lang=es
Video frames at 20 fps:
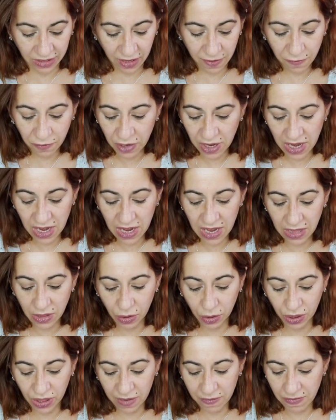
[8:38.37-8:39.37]
cruelty
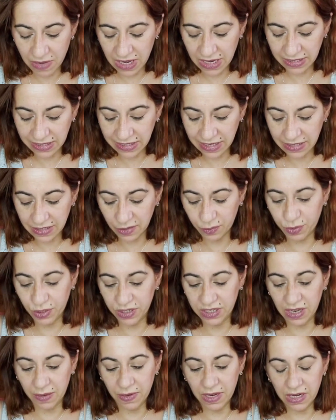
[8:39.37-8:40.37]
free, 12
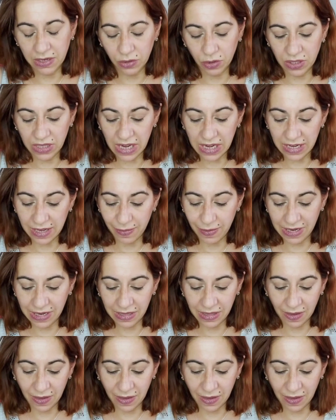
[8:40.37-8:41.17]
meses, después de abierto y tal,